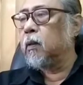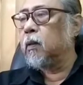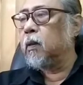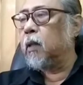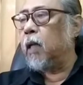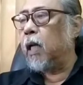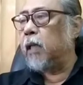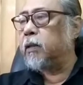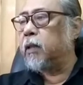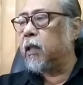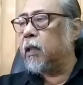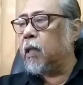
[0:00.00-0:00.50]

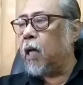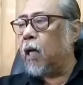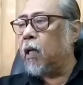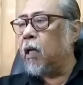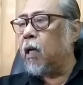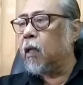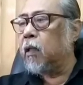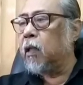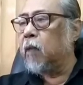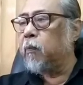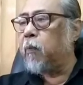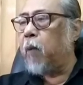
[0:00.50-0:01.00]
Estika
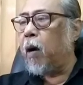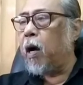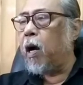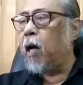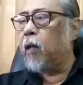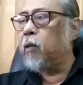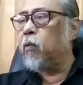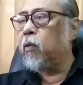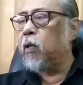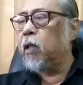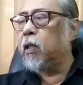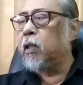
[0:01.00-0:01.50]
yang
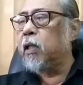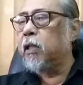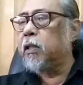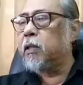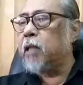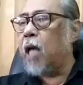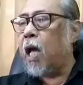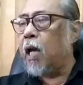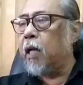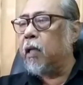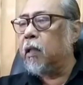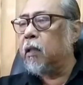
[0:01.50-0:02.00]
dibangun oleh
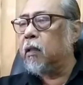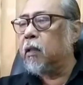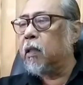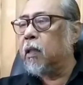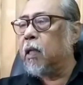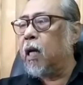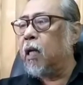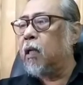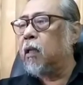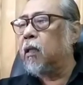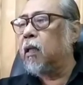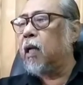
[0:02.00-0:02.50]
desain
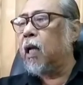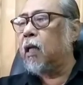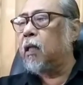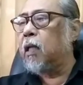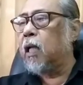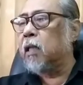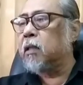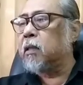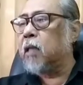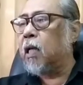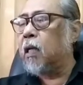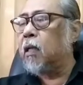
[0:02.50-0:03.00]
dengan
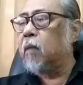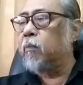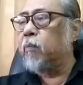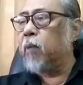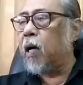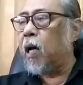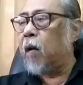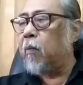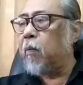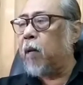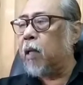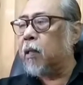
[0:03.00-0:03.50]
landasan
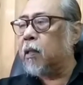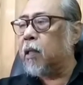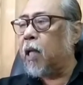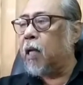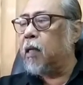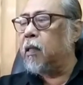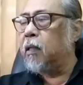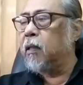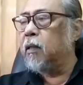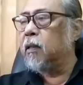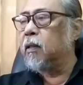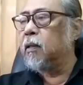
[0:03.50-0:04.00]

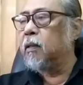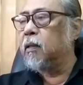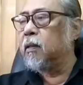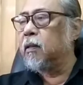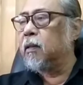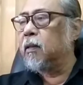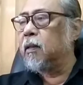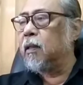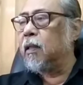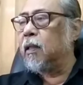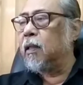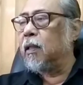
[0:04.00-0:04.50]
pengamatan
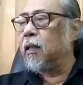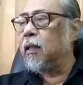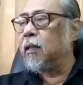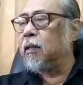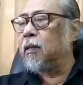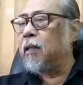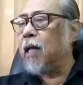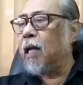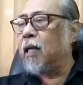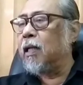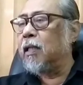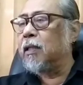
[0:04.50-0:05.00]

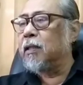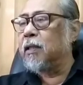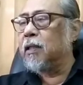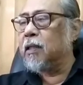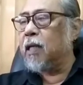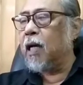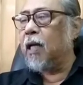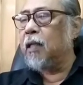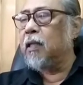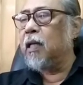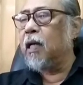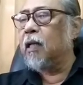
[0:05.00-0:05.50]
dan
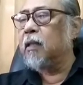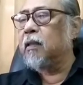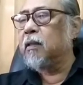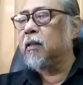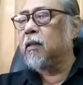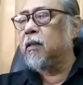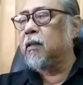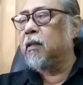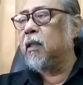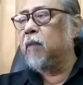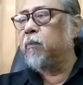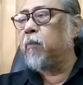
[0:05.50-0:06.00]
estika yang
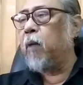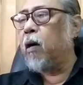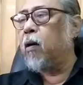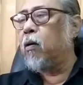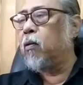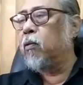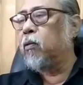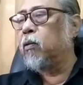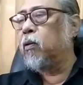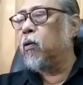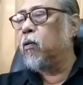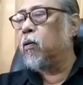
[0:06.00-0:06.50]

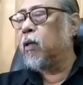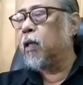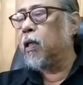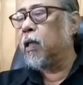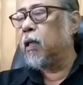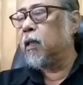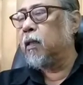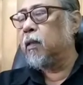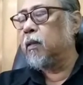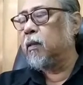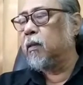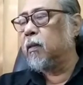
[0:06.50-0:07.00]
dibangun oleh
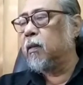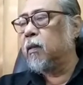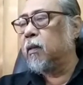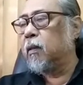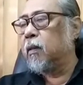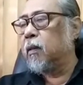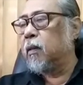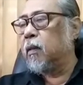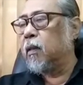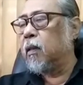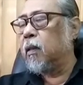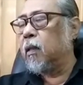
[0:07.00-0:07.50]

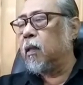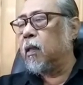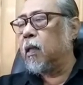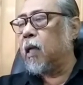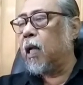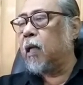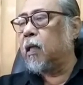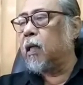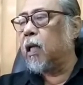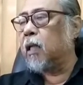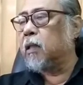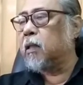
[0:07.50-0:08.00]

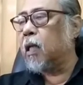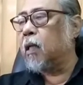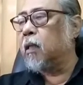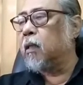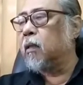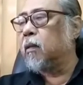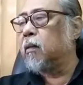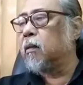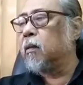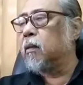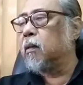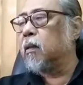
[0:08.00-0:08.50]
landasan
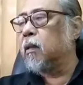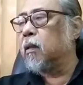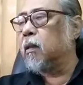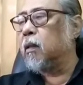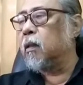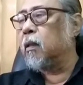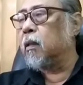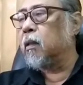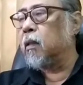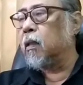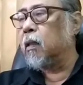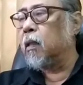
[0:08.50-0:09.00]

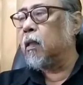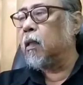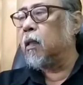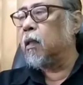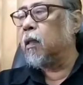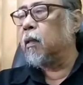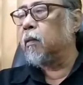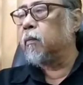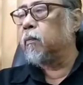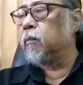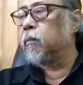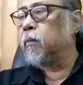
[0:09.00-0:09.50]
eh,
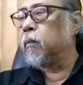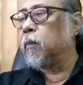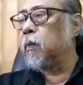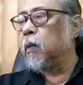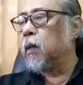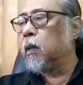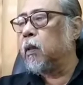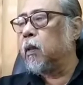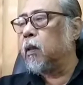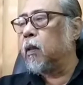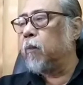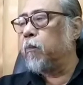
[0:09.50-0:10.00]

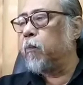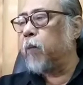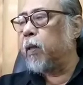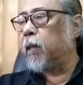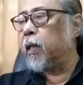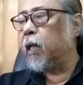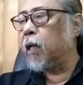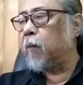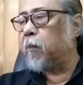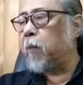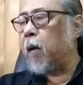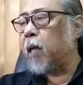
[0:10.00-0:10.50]

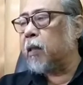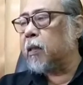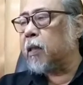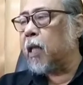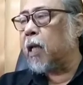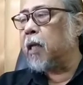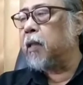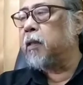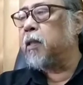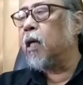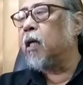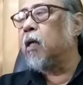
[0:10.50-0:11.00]

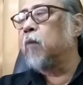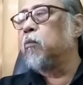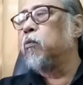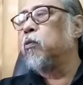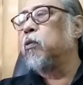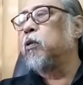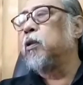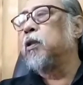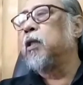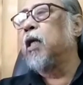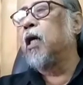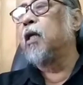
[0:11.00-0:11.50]
penikmatan yang
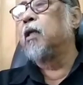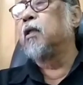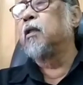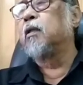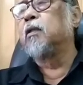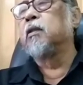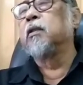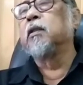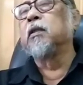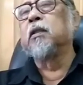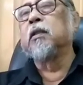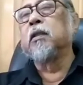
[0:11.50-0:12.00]
kemudian
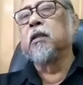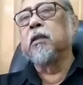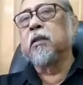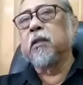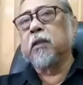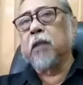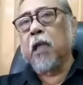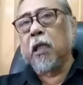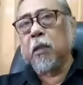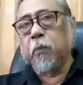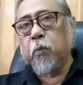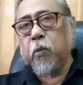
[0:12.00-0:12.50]

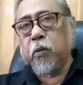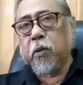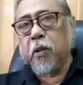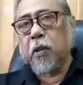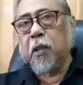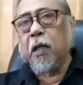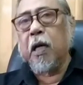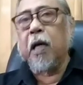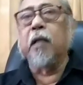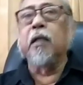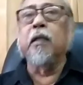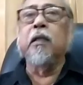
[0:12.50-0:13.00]
saya sebut
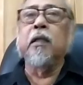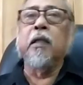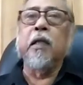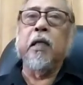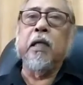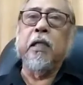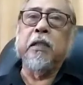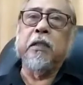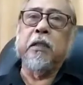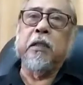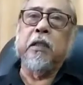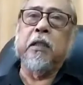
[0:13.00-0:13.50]
dengan
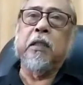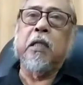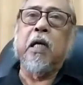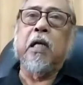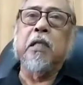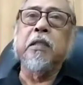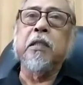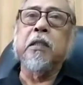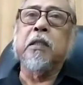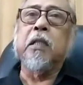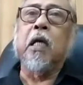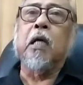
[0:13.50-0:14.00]
estetika
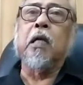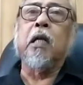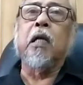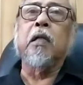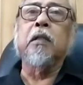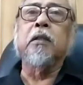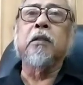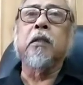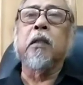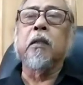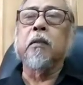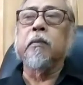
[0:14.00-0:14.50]
cita
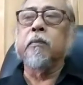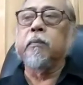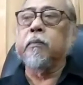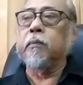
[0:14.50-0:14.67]
rasa.